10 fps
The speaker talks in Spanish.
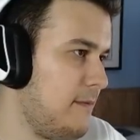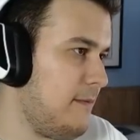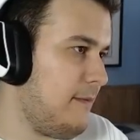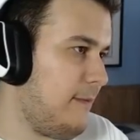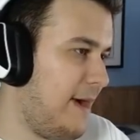
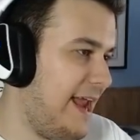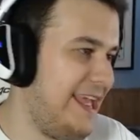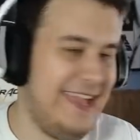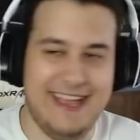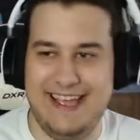Vale,
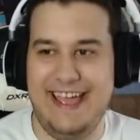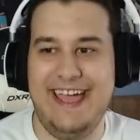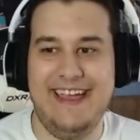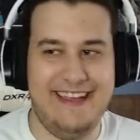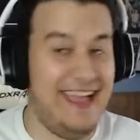
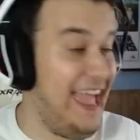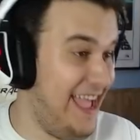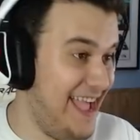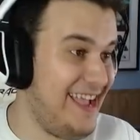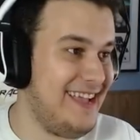eh,
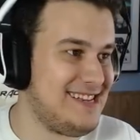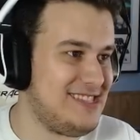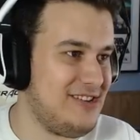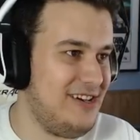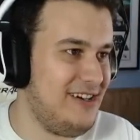eh,
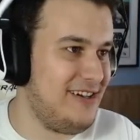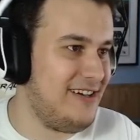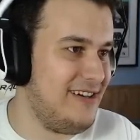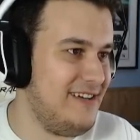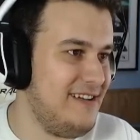esto